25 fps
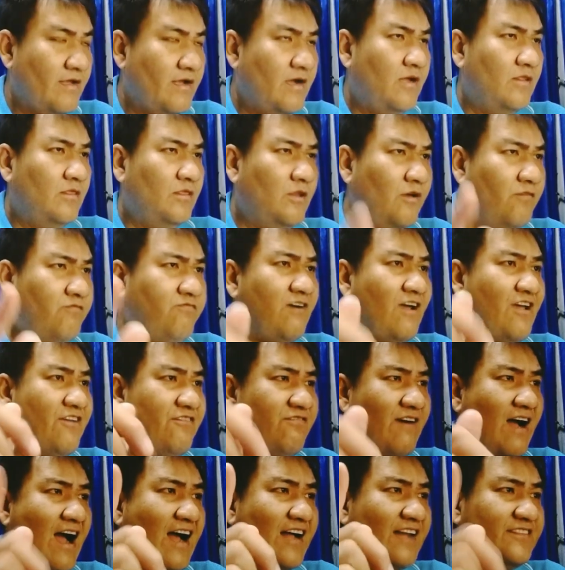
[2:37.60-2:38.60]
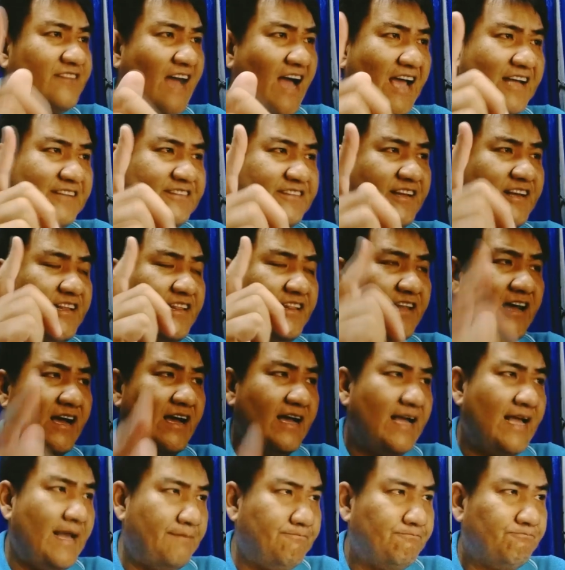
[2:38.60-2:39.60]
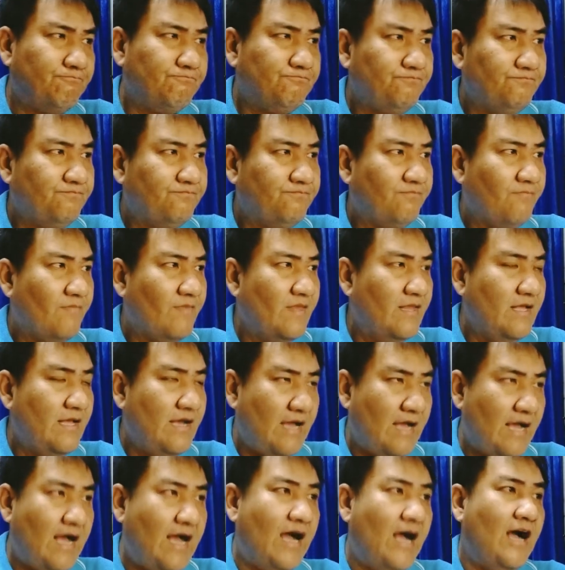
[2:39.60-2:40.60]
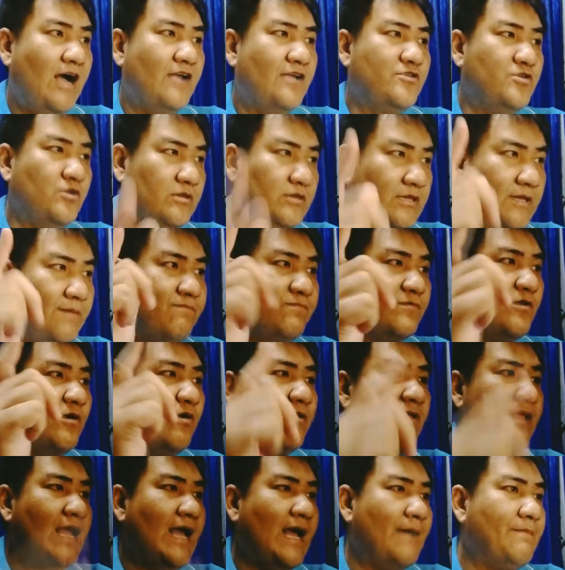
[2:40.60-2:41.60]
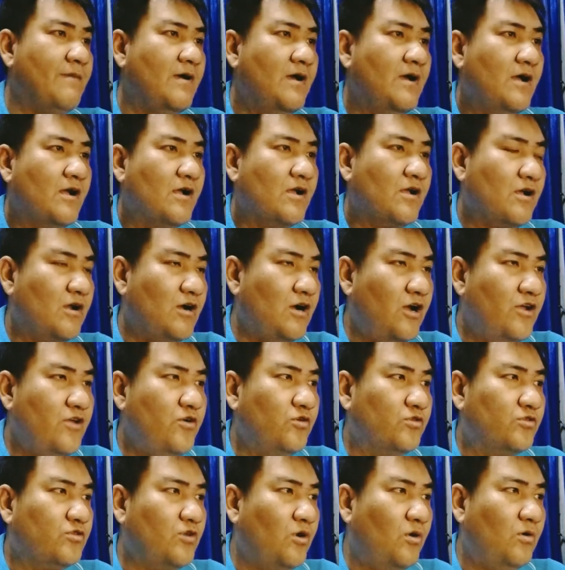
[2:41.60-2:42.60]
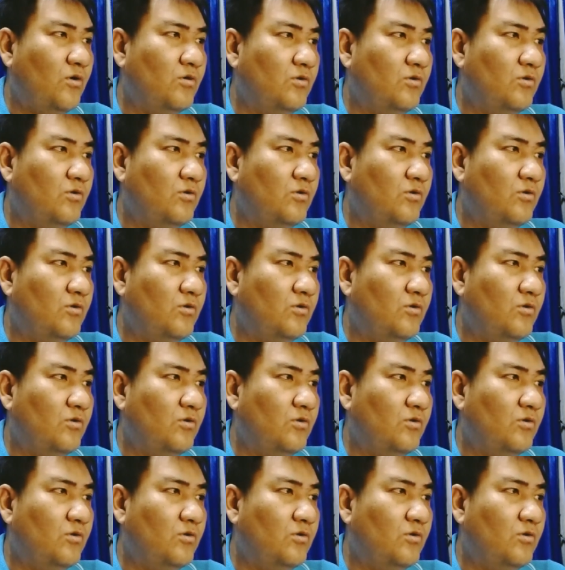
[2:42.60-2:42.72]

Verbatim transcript: รถไฟฟ้าสายสีเหลืองครับ จุดเริ่มต้นครับก็อยู่ตรง